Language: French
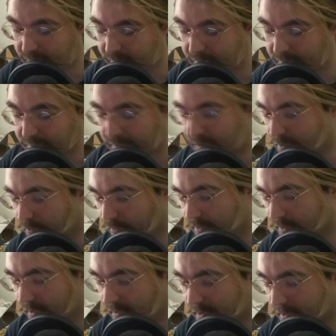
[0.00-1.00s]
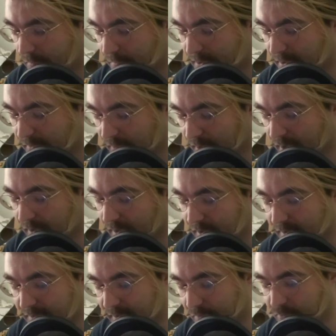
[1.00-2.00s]
Dès que vous avez une petite
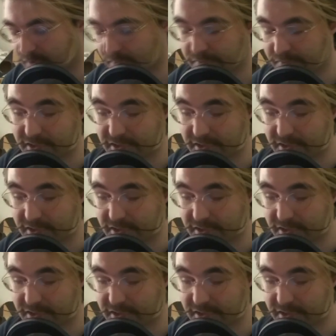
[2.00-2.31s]
fringale, ça vous affiche